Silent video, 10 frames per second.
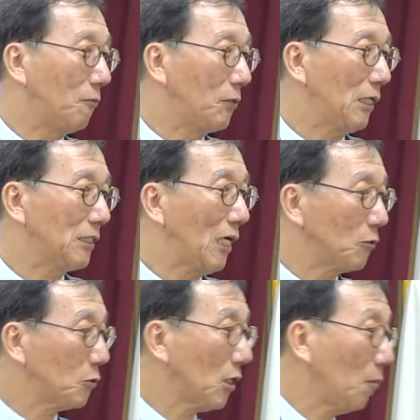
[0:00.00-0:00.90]
우리가
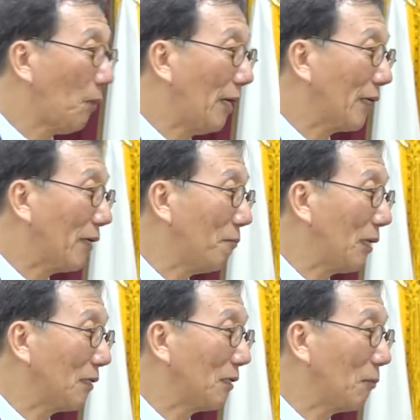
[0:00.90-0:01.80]
창조적인 파괴라는
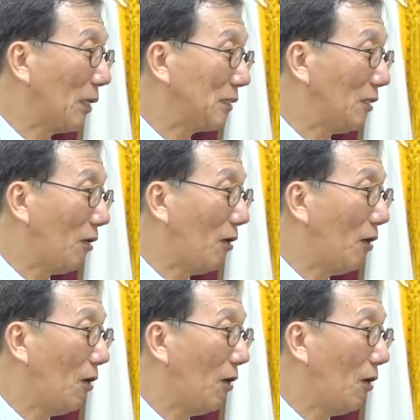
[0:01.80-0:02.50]
말을 들어봤죠.